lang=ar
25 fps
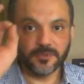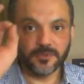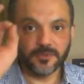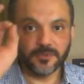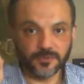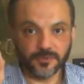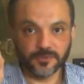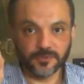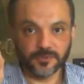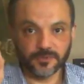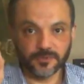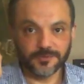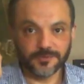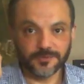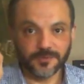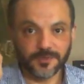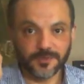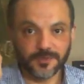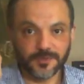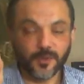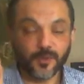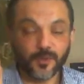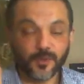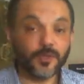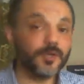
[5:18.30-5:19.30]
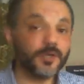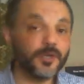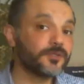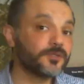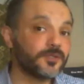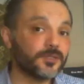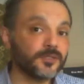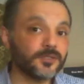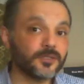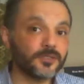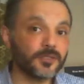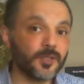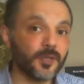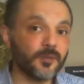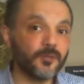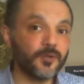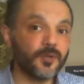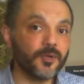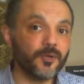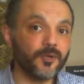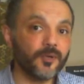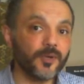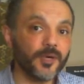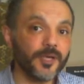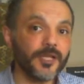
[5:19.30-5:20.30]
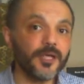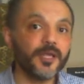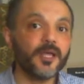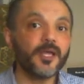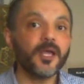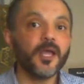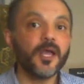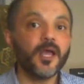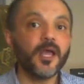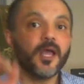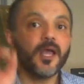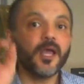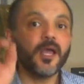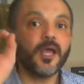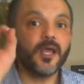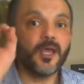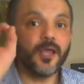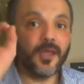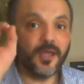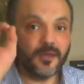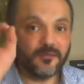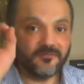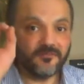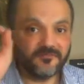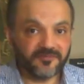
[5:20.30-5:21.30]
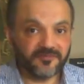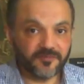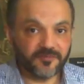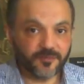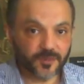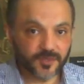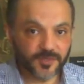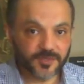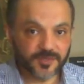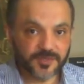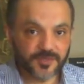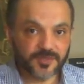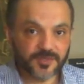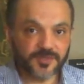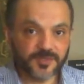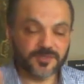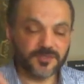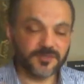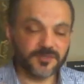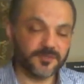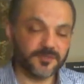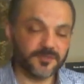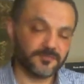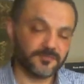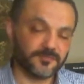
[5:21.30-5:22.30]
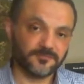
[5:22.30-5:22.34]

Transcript: do كل اللي تقدر تعمله هو ايه influence